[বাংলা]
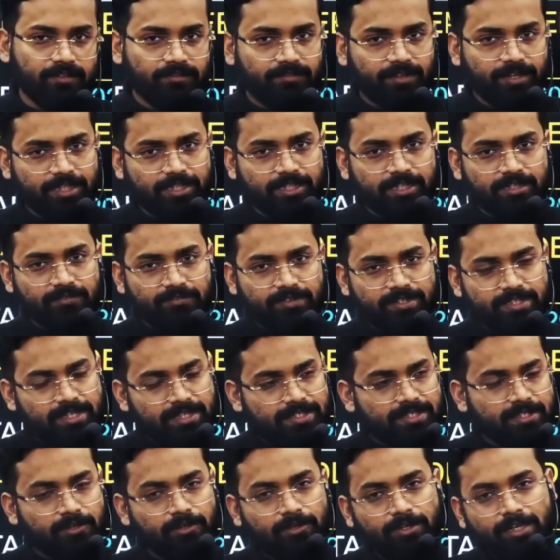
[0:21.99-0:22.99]
ফ্যাকশন
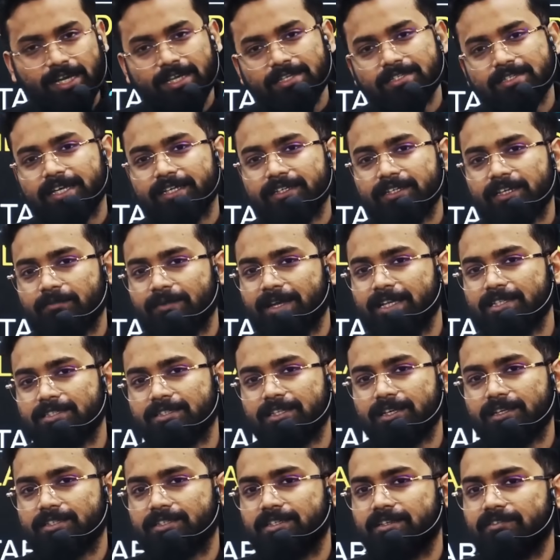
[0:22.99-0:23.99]
ফিজিক্সেরও ক্লাস এইটের ব্যাচ
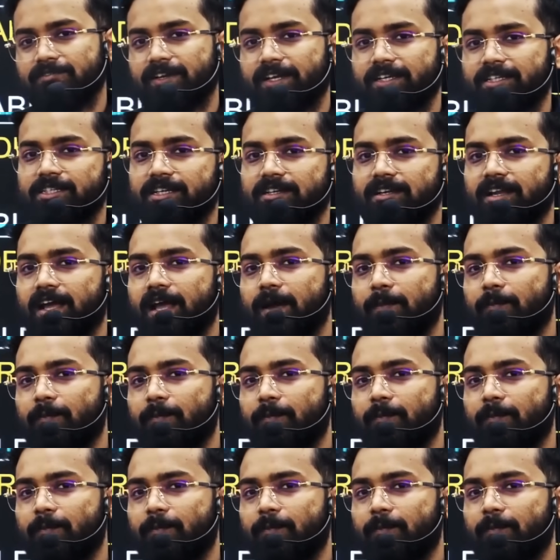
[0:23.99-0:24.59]
থাকছে ফ্যাকশন